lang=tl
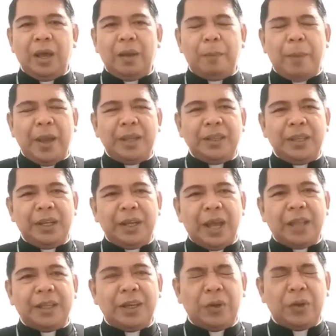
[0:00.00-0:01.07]
finding
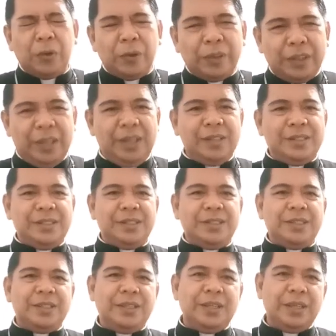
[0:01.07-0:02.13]
God in all
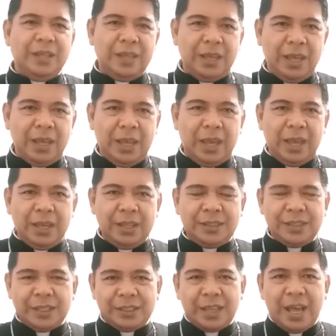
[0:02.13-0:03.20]
things.
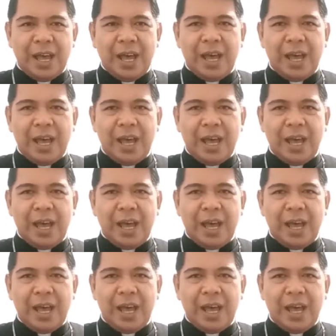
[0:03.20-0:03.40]
Isa sa